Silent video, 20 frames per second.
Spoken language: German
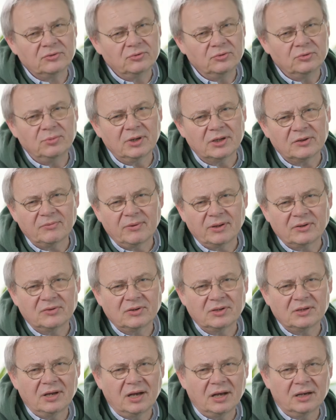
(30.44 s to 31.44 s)
über
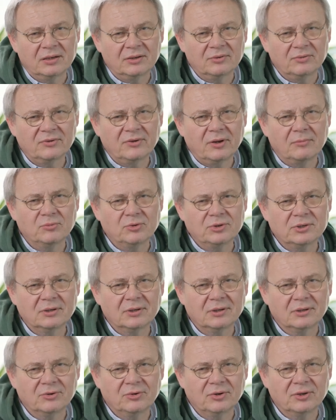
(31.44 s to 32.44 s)
20 Jahre in unserem
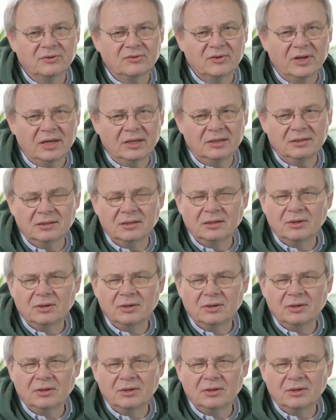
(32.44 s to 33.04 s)
munteren Konzern.